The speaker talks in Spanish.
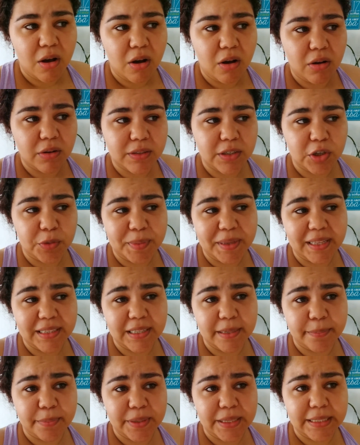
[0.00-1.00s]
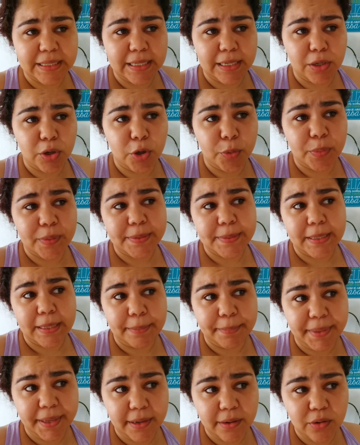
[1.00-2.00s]
si no me da tiempo editarlo hoy, pues
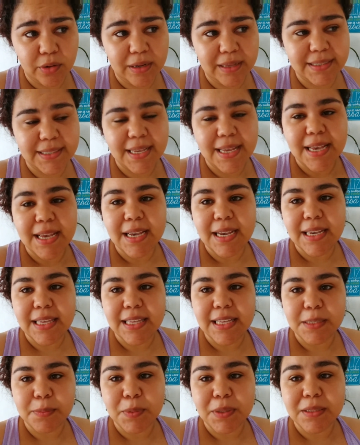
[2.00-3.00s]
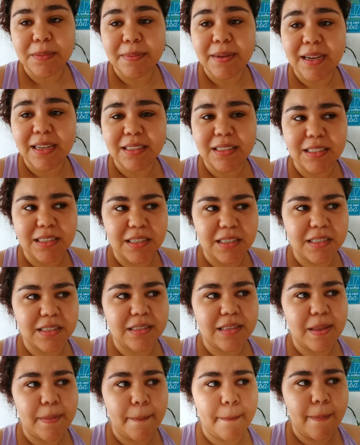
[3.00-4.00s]
el miércoles. Y después van a tener
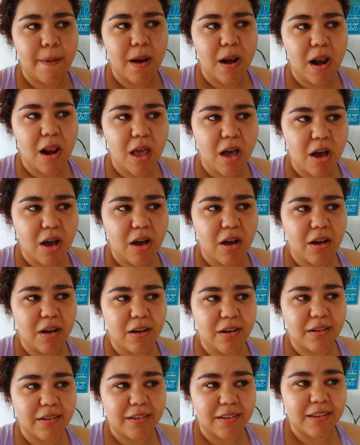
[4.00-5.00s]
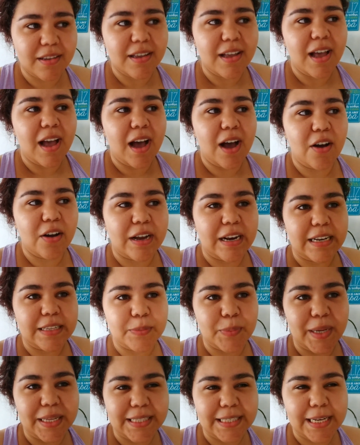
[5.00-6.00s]
este vlog, aunque
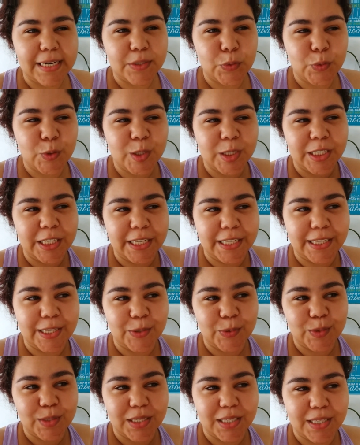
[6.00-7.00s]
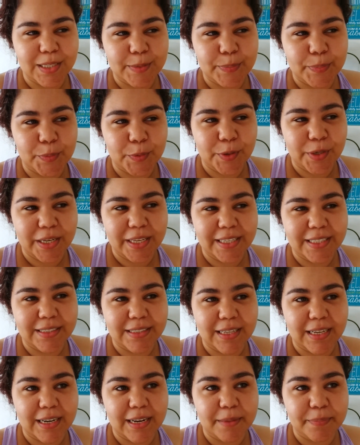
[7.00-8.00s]
les voy a tirar su chinita a ustedes por
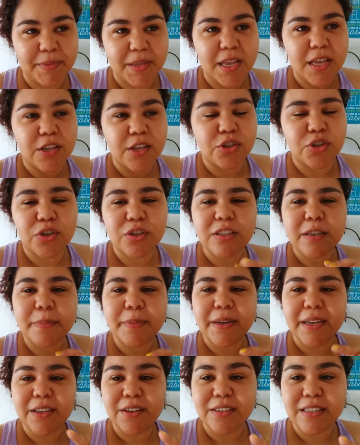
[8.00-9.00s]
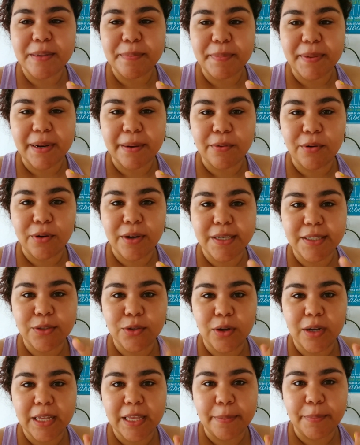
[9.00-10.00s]
Instagram. Yo no sé por qué yo siempre hablo
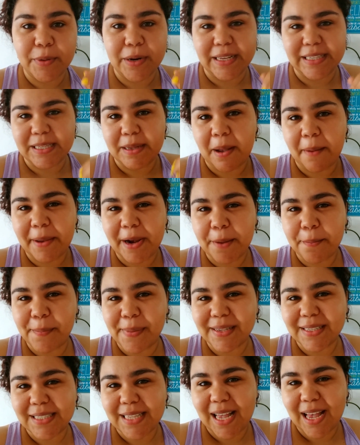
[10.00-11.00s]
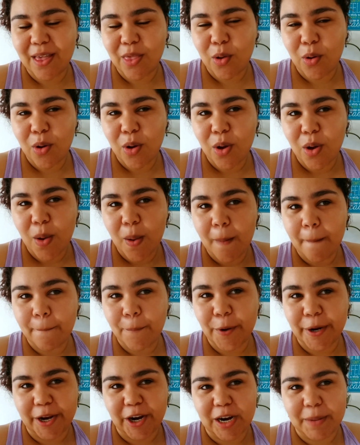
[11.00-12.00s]
esto aquí, porque se va a ver en pasado,
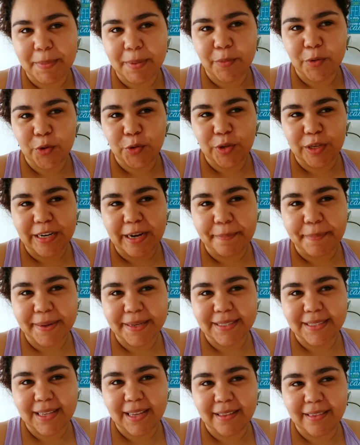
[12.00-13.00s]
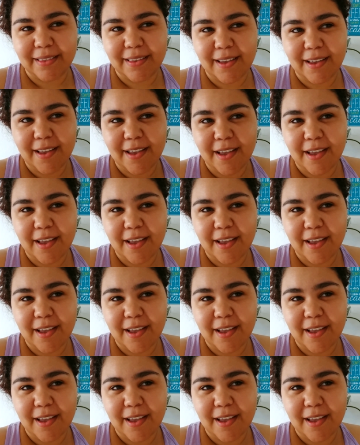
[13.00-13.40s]
porque ahora mismo yo estoy en el presente